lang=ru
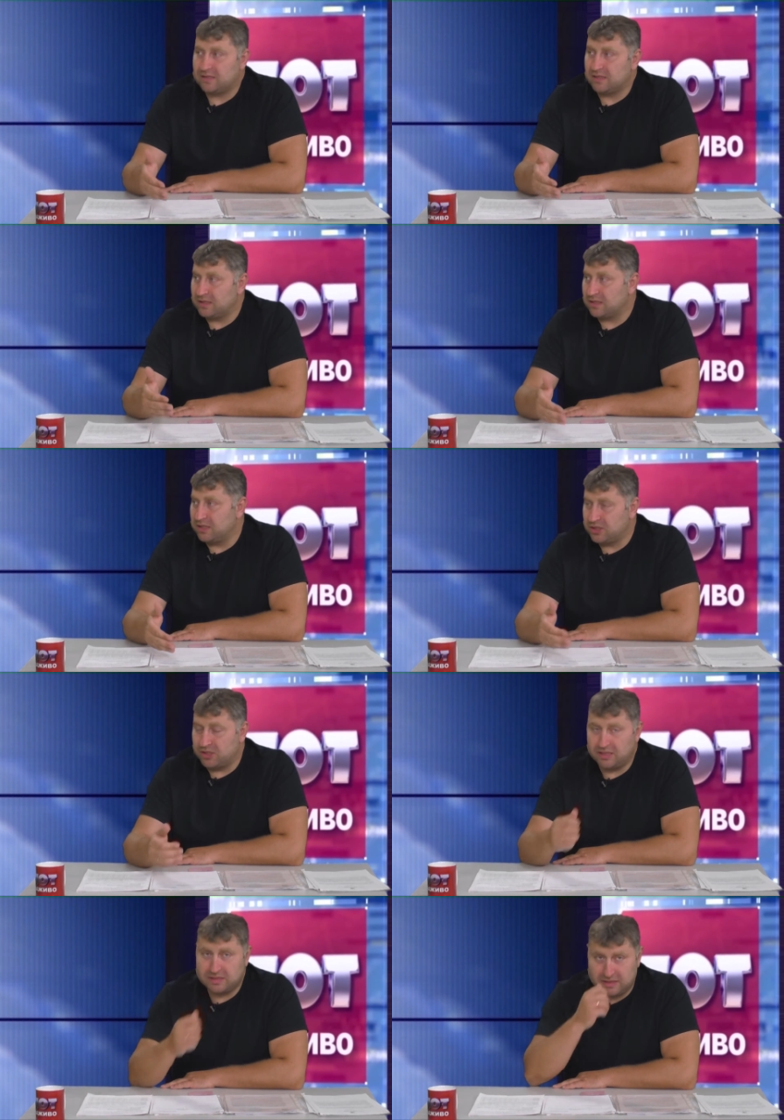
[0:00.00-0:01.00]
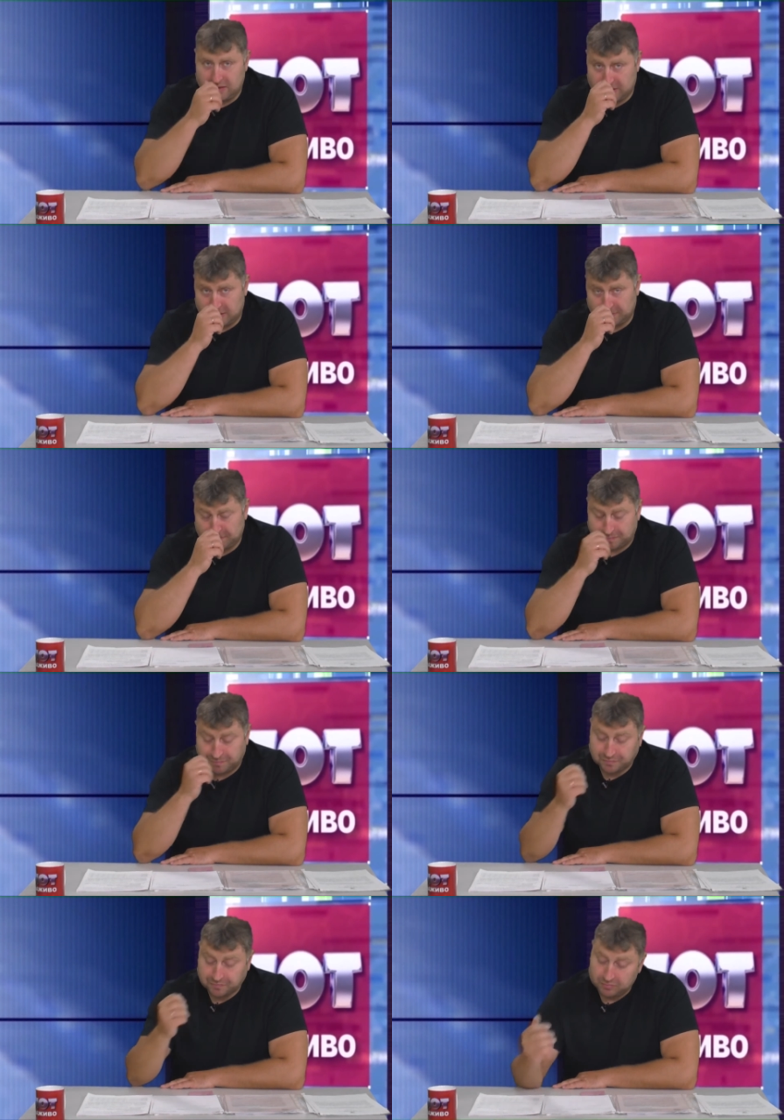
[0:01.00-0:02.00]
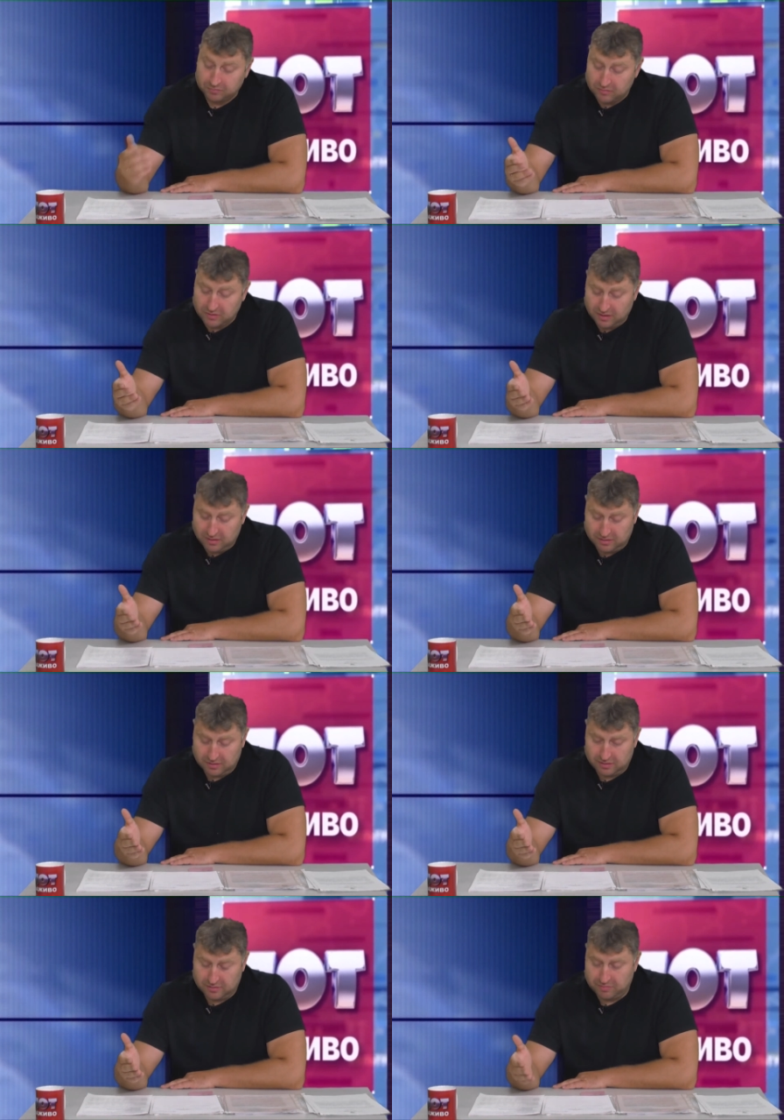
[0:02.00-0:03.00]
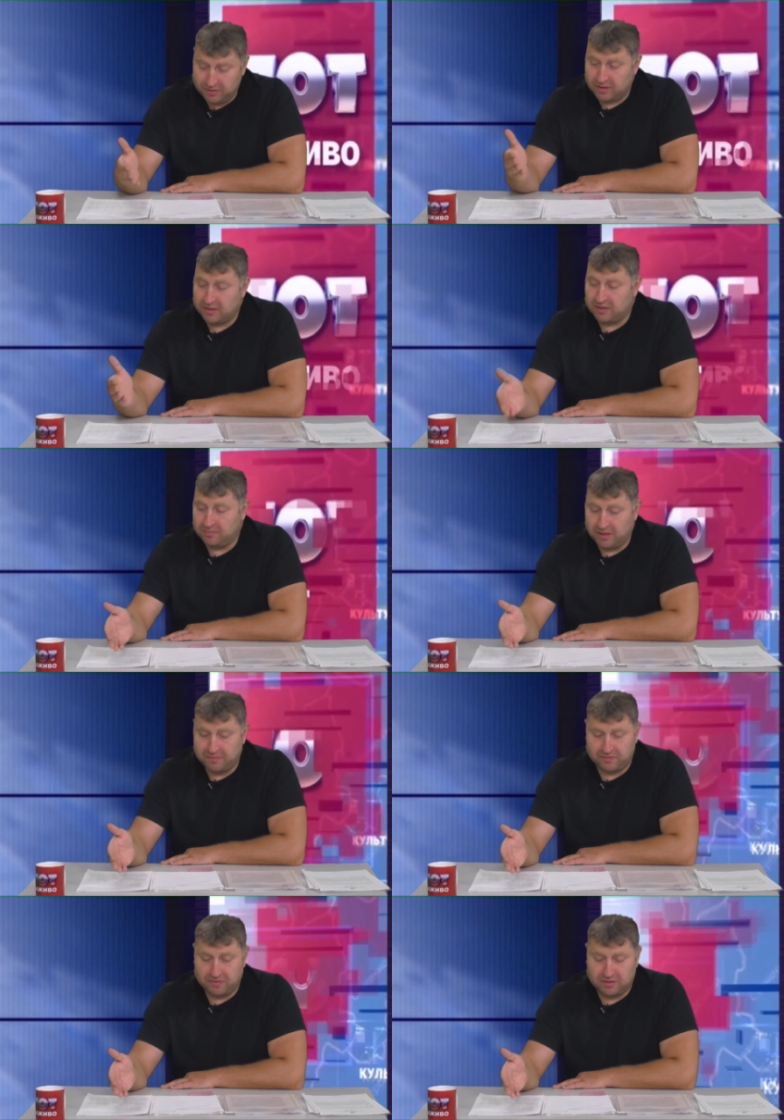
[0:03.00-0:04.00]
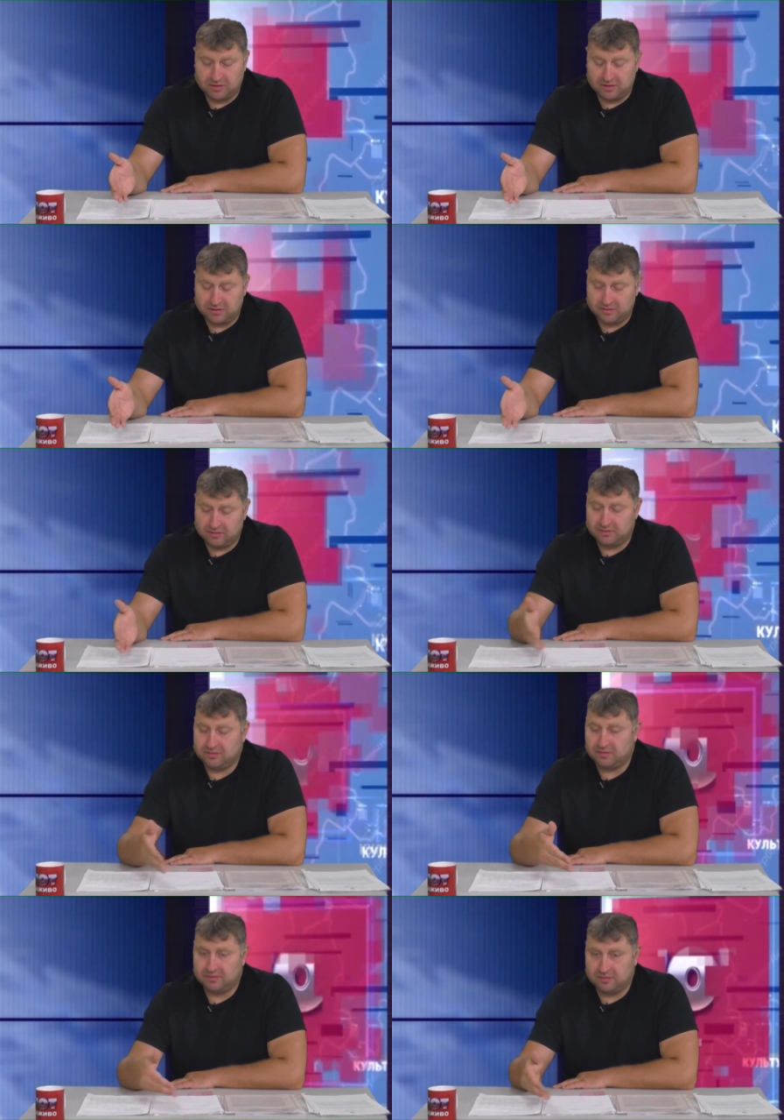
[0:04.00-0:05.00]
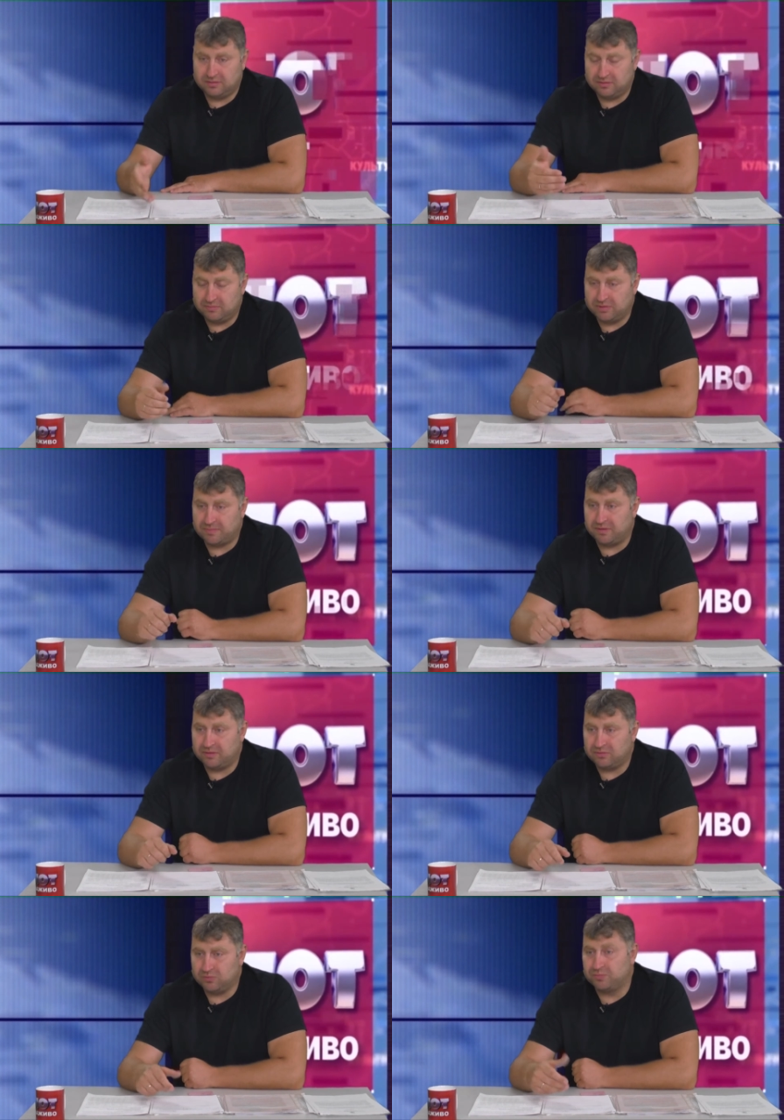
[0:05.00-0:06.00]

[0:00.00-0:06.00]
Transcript: согласно решению сессии Э, был, э, были проведены, э, было,